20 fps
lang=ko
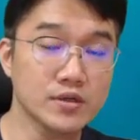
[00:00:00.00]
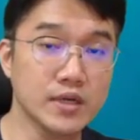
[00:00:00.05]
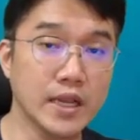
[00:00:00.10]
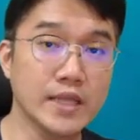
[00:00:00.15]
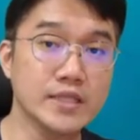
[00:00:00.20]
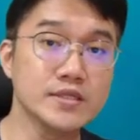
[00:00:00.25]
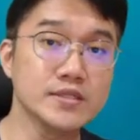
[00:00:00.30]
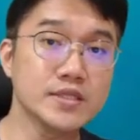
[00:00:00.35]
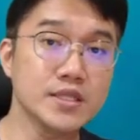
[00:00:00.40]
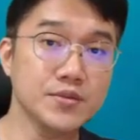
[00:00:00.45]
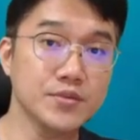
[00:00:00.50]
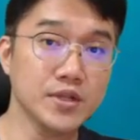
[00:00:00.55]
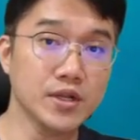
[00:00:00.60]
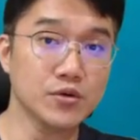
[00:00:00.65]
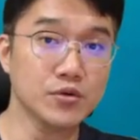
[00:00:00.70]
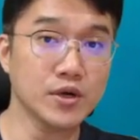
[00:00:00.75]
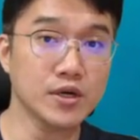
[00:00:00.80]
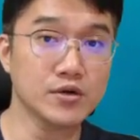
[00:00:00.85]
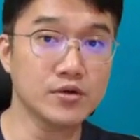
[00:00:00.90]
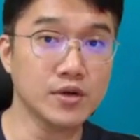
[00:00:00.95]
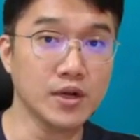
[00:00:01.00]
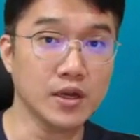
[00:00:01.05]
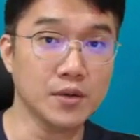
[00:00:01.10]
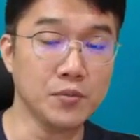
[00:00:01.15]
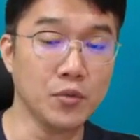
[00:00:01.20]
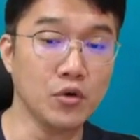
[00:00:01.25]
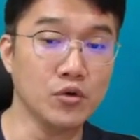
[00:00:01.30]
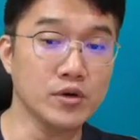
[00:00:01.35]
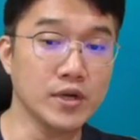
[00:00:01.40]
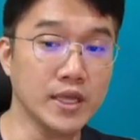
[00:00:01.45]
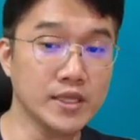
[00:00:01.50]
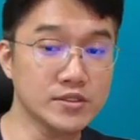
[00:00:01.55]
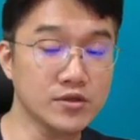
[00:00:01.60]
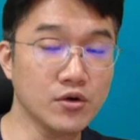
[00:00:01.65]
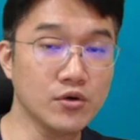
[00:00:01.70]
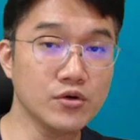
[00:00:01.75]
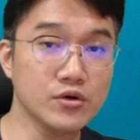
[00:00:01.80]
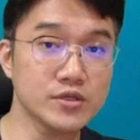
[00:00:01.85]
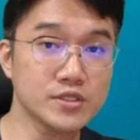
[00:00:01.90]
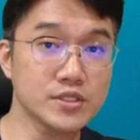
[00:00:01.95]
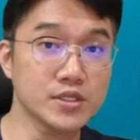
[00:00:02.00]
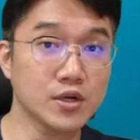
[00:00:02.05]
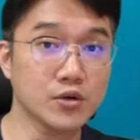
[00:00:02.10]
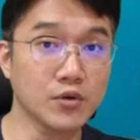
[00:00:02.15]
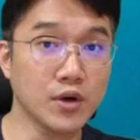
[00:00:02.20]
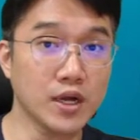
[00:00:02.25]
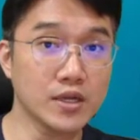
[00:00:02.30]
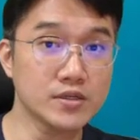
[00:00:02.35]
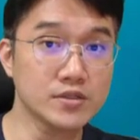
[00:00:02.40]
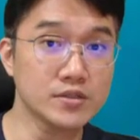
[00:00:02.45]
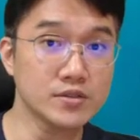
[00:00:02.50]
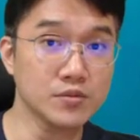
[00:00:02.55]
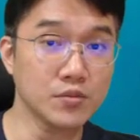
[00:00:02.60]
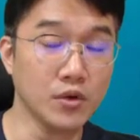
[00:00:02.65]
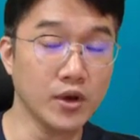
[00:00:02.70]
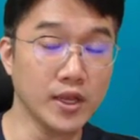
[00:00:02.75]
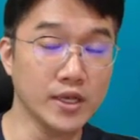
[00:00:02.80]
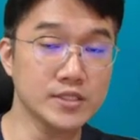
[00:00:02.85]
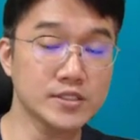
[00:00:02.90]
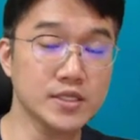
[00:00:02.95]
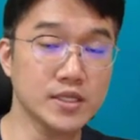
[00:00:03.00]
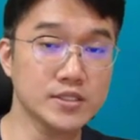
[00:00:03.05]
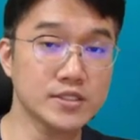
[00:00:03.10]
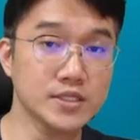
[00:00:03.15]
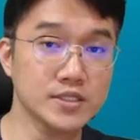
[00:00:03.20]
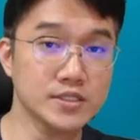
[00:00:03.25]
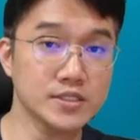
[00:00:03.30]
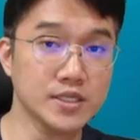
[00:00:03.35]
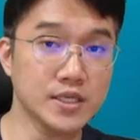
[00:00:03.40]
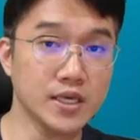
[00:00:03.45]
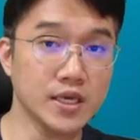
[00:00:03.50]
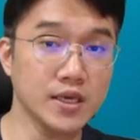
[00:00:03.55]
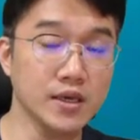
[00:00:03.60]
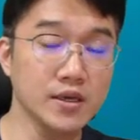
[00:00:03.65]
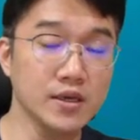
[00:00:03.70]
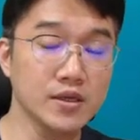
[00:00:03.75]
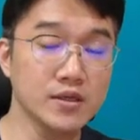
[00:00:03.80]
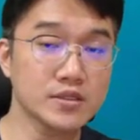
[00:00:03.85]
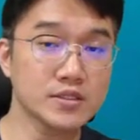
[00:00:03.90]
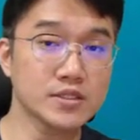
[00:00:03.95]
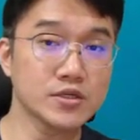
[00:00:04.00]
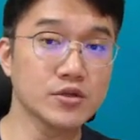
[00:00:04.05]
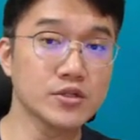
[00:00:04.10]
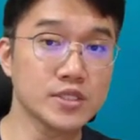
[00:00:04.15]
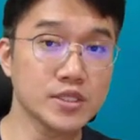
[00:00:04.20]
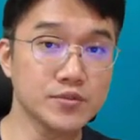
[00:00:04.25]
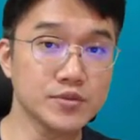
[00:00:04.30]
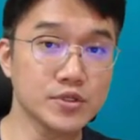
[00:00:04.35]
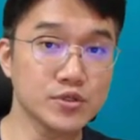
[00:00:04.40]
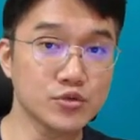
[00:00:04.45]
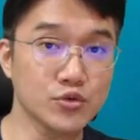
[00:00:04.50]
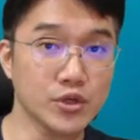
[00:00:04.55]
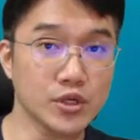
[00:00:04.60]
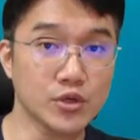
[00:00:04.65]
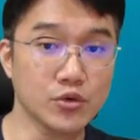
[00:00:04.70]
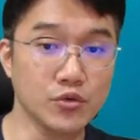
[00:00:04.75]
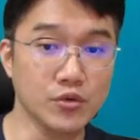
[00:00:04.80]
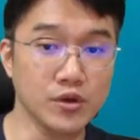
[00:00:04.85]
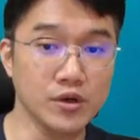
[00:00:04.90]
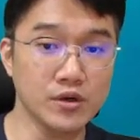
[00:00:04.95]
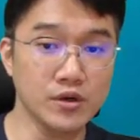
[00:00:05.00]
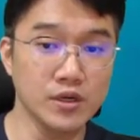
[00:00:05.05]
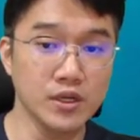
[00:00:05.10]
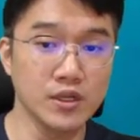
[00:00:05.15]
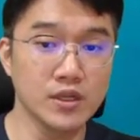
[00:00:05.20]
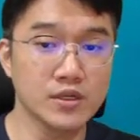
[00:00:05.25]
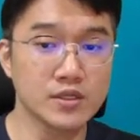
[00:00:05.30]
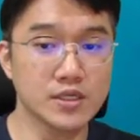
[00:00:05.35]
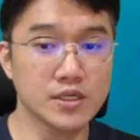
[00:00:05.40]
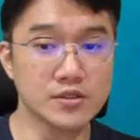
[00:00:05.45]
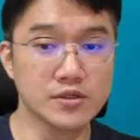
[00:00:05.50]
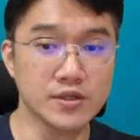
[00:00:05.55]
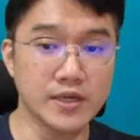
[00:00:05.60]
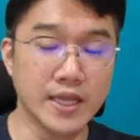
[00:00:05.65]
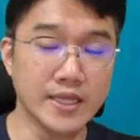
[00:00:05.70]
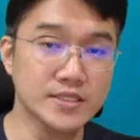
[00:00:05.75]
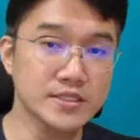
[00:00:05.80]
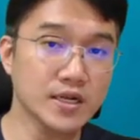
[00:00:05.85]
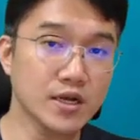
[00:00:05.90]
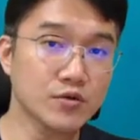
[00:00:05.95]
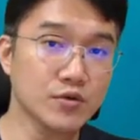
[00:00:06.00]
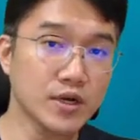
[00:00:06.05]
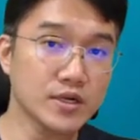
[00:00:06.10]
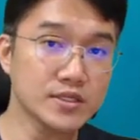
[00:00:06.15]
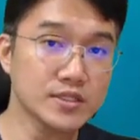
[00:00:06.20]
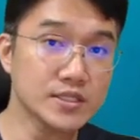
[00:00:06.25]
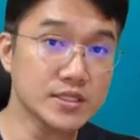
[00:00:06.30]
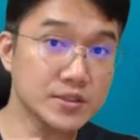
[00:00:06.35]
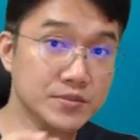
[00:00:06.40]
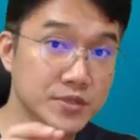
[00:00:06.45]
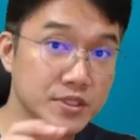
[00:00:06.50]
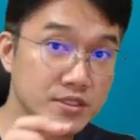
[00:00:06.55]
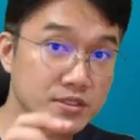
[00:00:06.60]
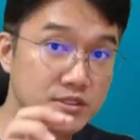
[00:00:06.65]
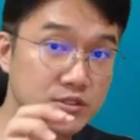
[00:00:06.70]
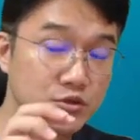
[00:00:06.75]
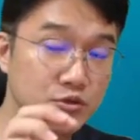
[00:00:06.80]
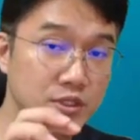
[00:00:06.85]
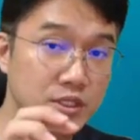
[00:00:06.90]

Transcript: 레드팀이라고 하거나 뭐 레드 얼럿이라고 하는 뭐 NSHC의 그런 팀들도 있고요 그래서 레드라고 하는 이미지,